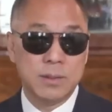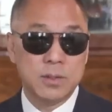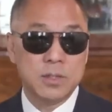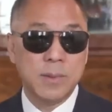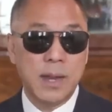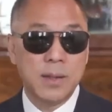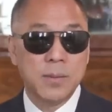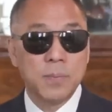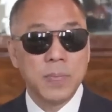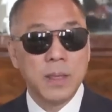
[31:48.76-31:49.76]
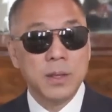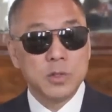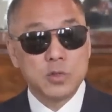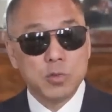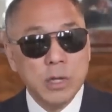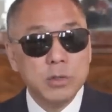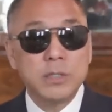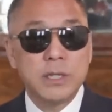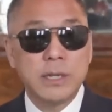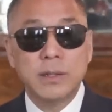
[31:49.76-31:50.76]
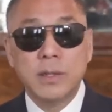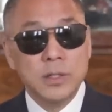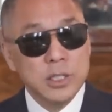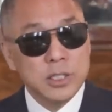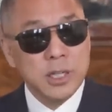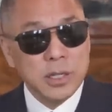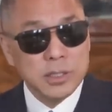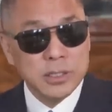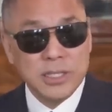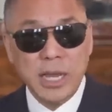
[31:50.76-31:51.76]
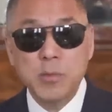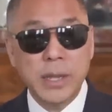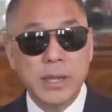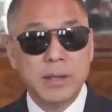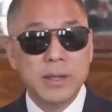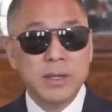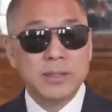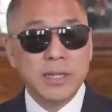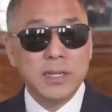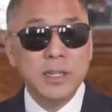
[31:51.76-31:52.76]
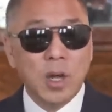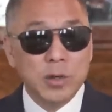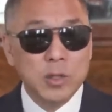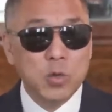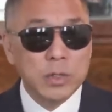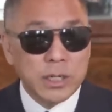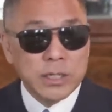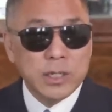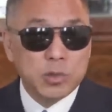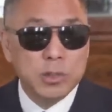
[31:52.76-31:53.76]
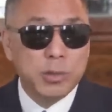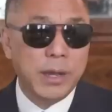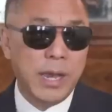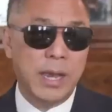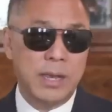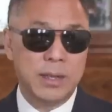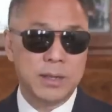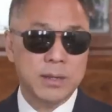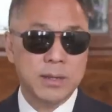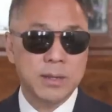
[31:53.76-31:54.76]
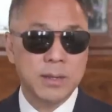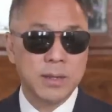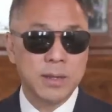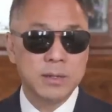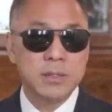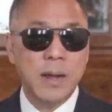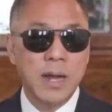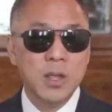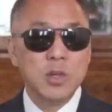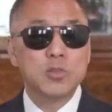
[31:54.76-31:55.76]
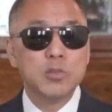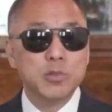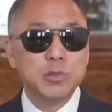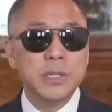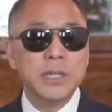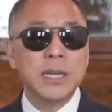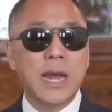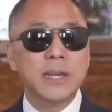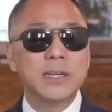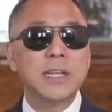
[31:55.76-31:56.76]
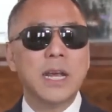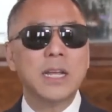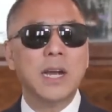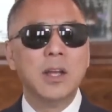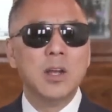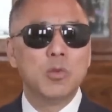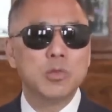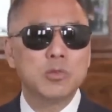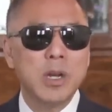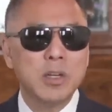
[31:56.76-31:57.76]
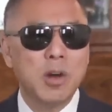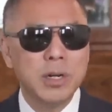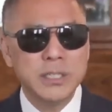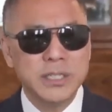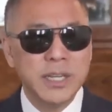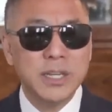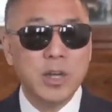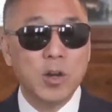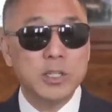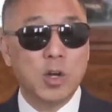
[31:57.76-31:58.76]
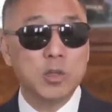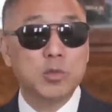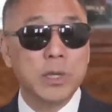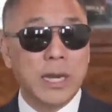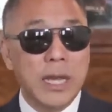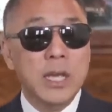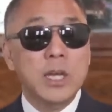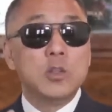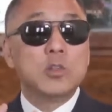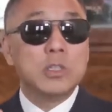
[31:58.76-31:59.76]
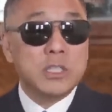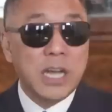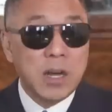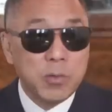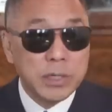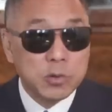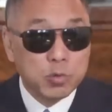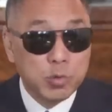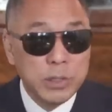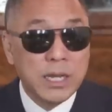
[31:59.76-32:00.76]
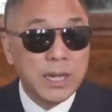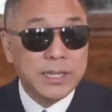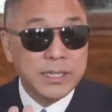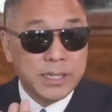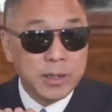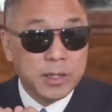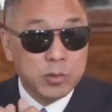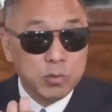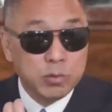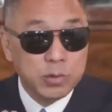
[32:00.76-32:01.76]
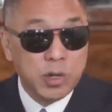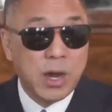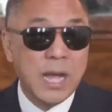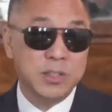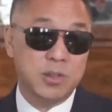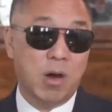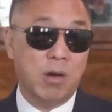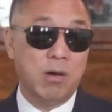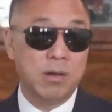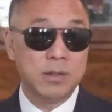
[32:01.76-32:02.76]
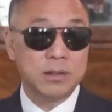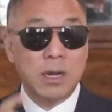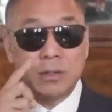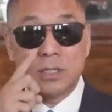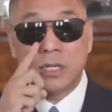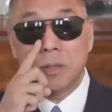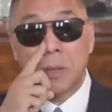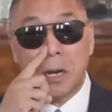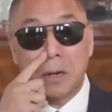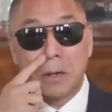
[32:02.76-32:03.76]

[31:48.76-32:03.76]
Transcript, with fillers: 是吧？所有的人，你像这个田伟，那领导一过那给人家捶腿，是吧？宋祖英一来了，人家哎呀，我穿高跟鞋太高了，脚一推下来，田伟蹲下来给给给宋祖英按脚，当着人的面，